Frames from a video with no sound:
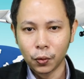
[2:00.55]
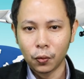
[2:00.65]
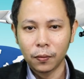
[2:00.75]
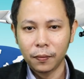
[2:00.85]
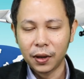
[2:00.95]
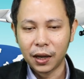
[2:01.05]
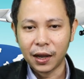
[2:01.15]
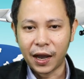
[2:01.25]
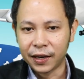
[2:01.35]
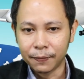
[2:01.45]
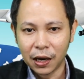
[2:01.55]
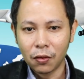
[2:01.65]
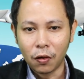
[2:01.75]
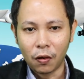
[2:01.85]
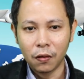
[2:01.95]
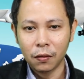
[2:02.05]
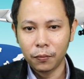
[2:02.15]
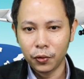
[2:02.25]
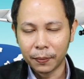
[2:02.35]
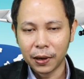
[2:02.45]
ทุกๆการนำเข้าของ
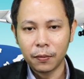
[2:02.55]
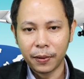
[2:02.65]
ผู้นำเข้า